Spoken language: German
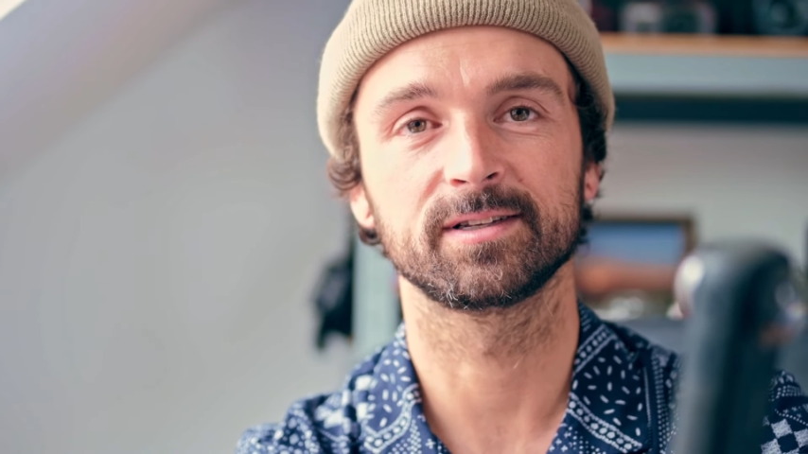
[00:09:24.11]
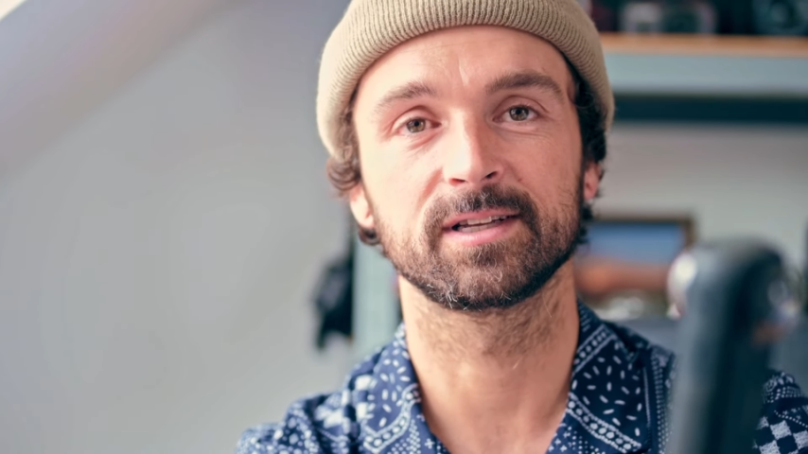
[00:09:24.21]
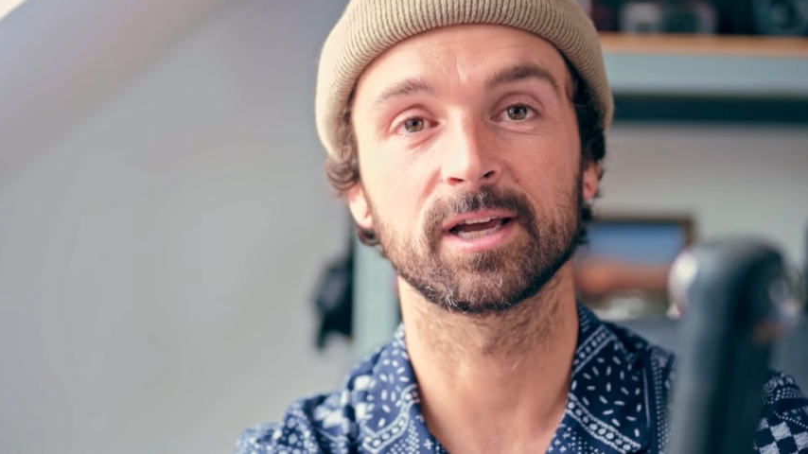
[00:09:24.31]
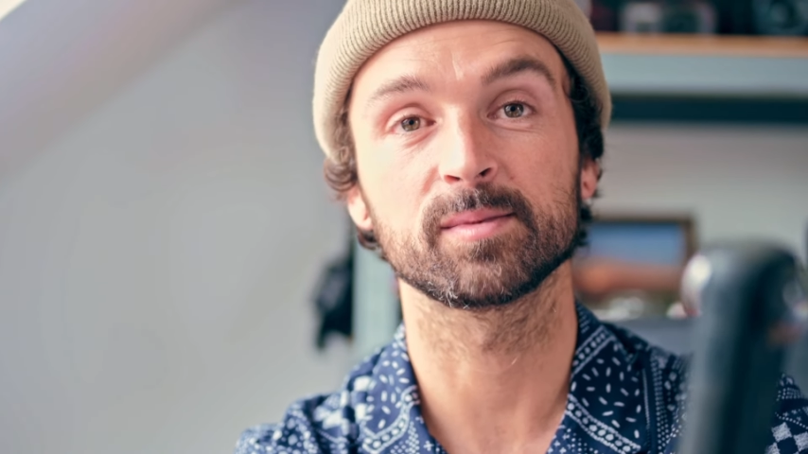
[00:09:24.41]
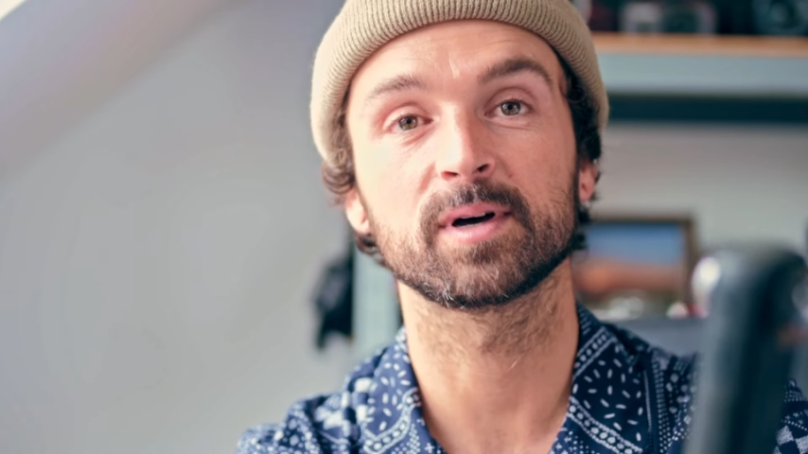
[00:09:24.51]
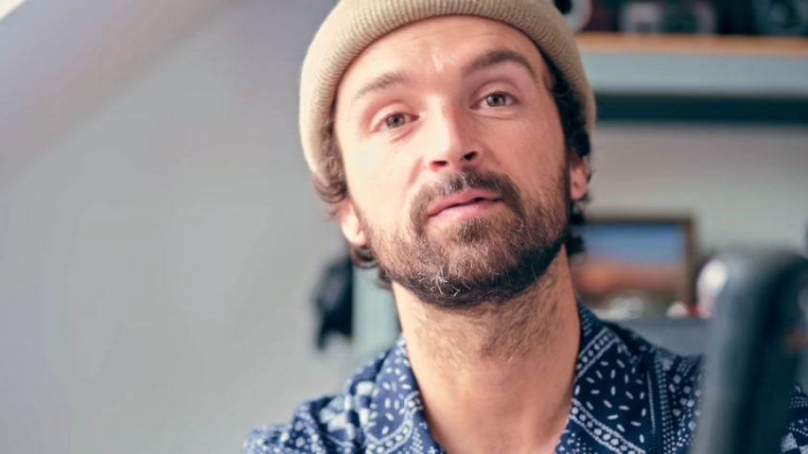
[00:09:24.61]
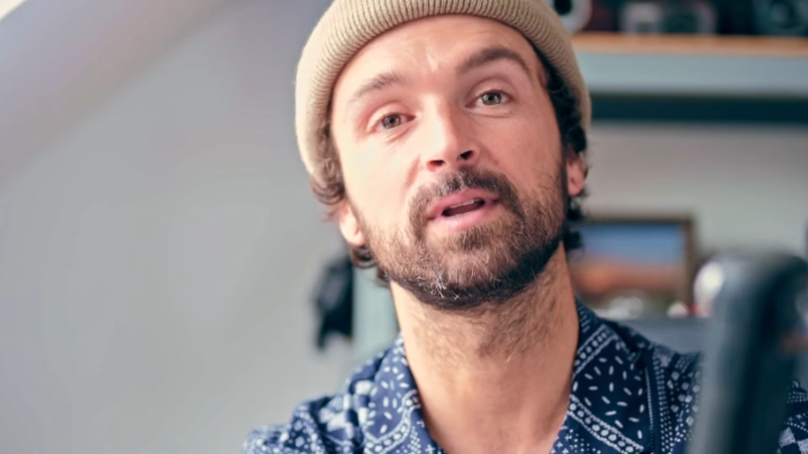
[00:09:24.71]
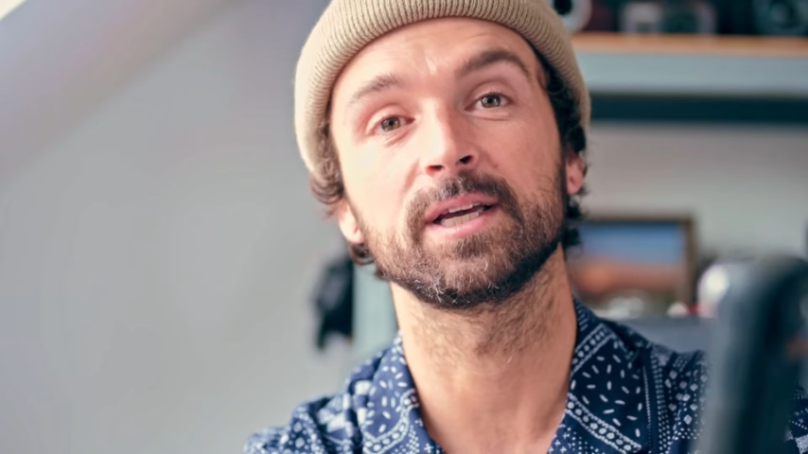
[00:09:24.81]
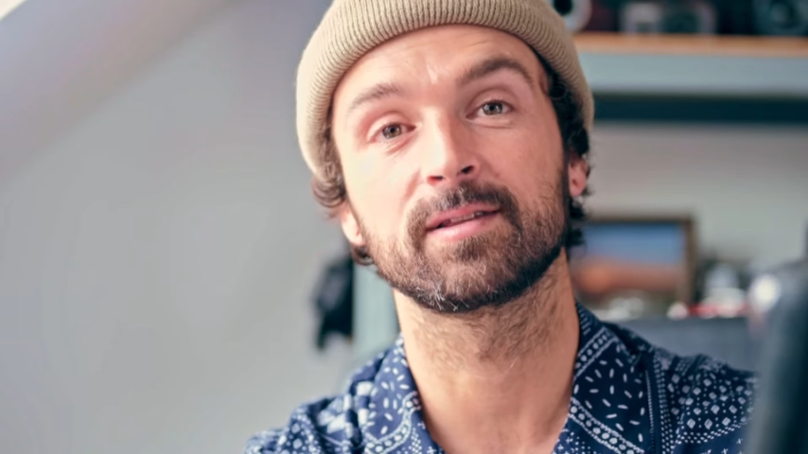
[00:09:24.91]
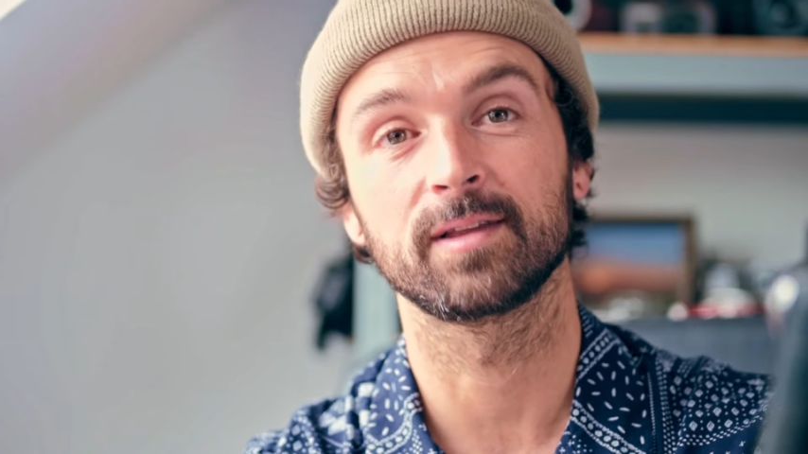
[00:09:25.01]
die Kamera
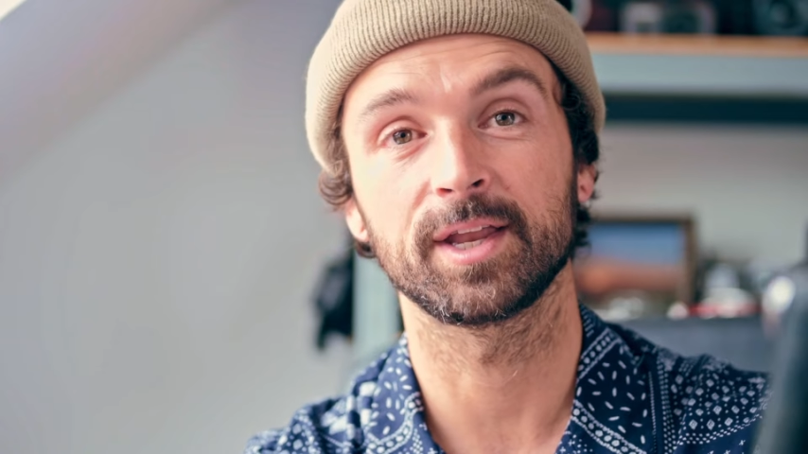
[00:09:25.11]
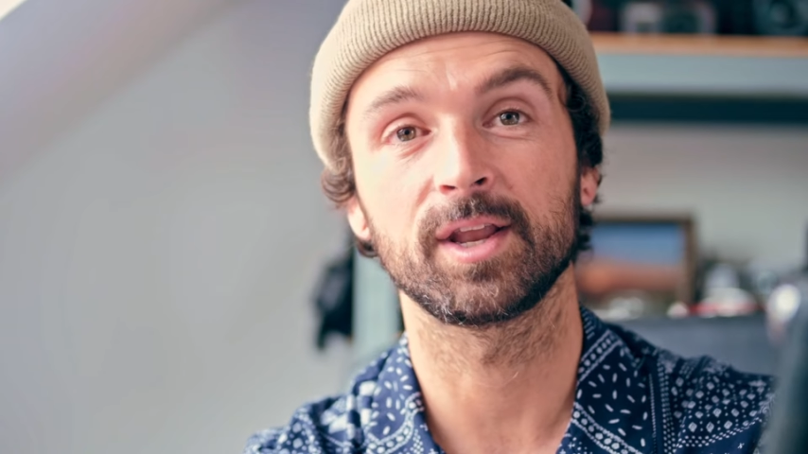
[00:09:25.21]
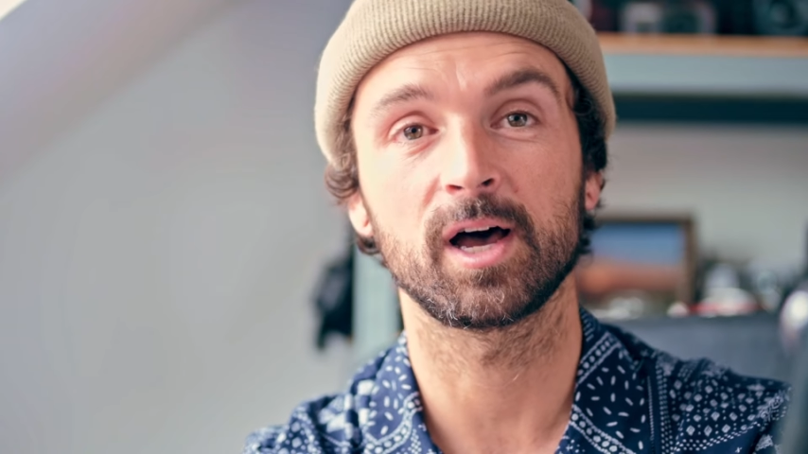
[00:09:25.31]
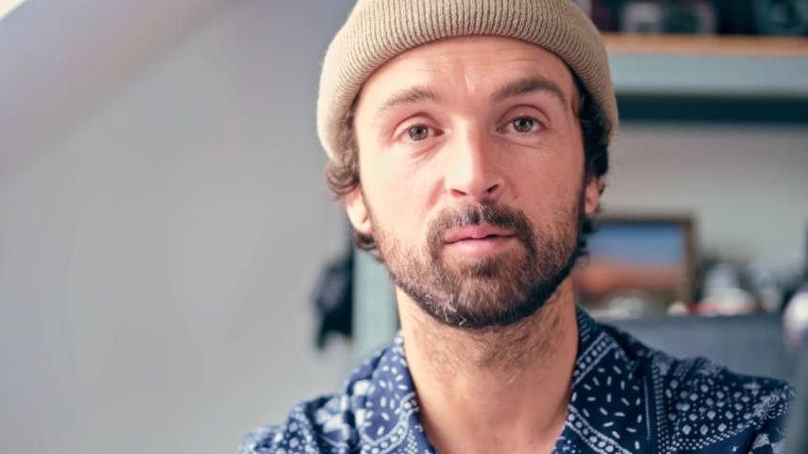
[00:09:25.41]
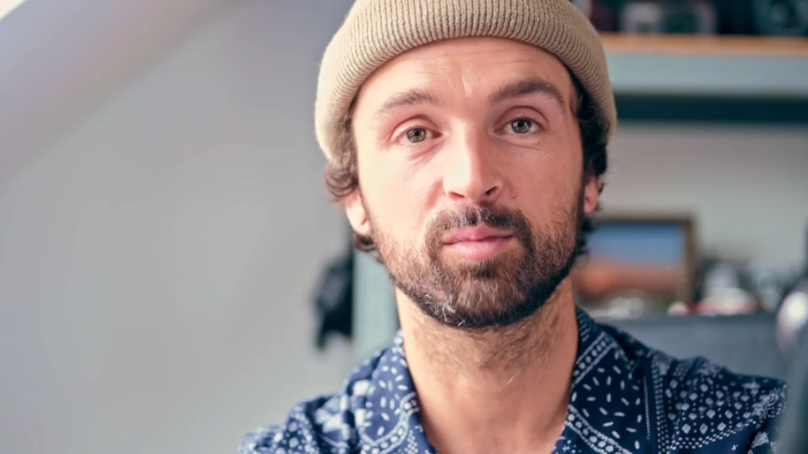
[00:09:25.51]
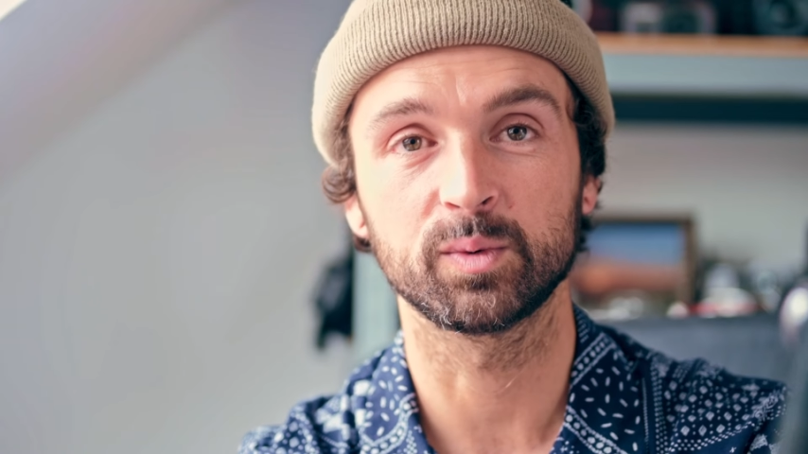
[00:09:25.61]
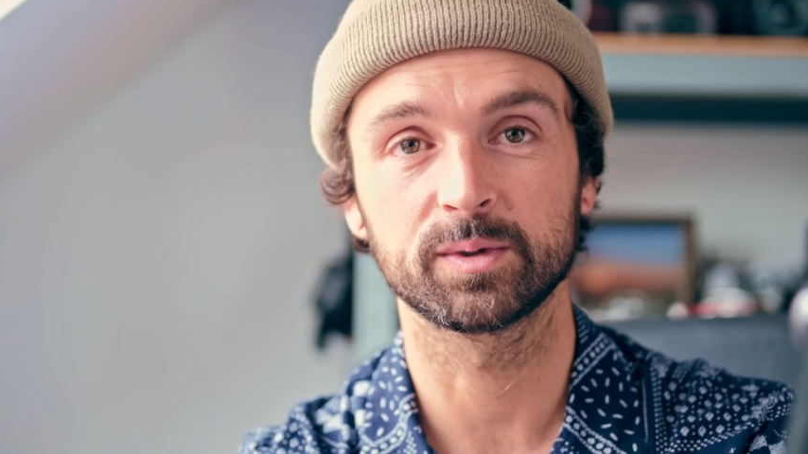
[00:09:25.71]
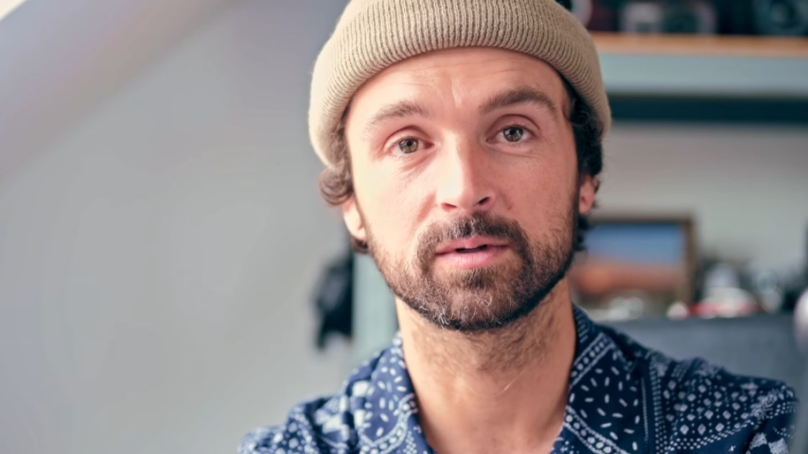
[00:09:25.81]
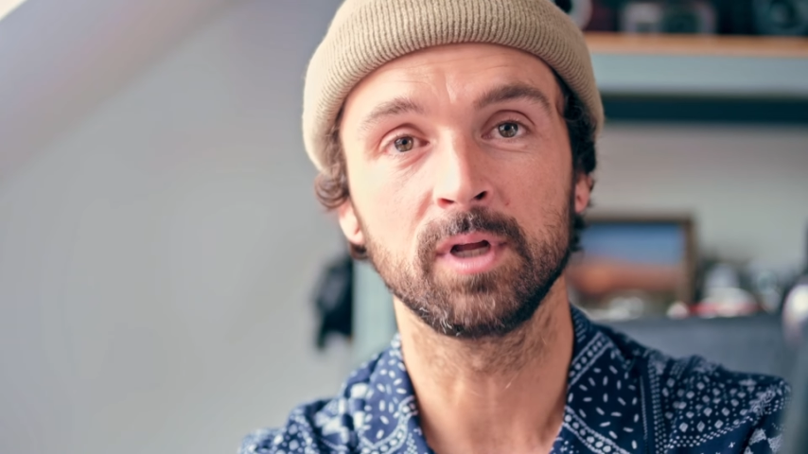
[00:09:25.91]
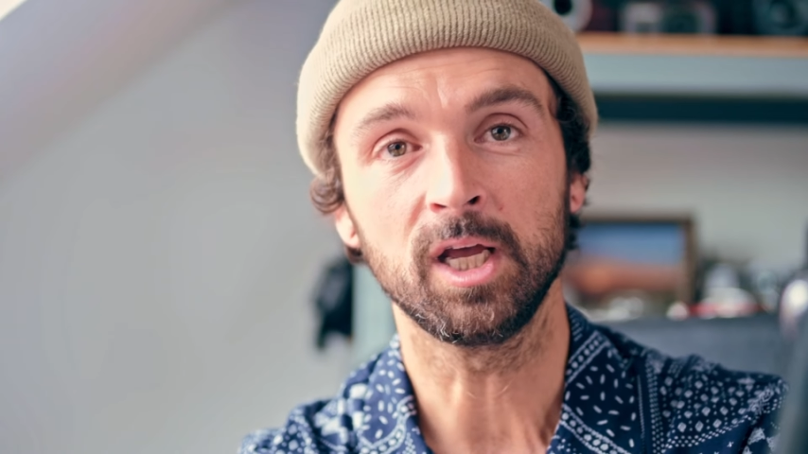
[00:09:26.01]
vielleicht sehr nah am
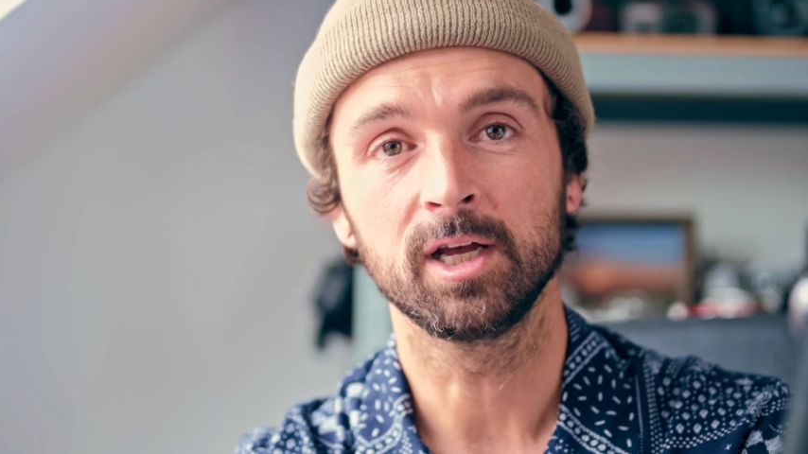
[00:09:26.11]
Boden